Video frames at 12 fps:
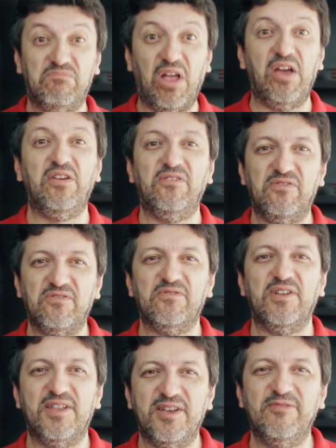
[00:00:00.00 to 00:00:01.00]

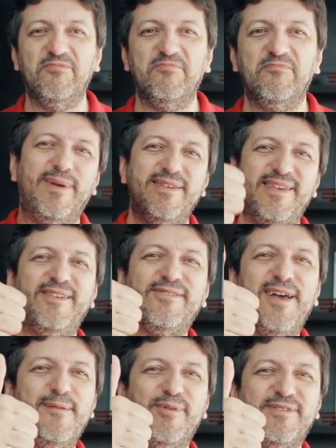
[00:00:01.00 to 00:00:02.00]
Tenso, né não? Mas é
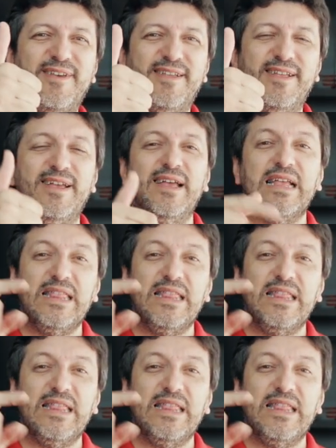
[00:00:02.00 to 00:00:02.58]
isso aí, moçada.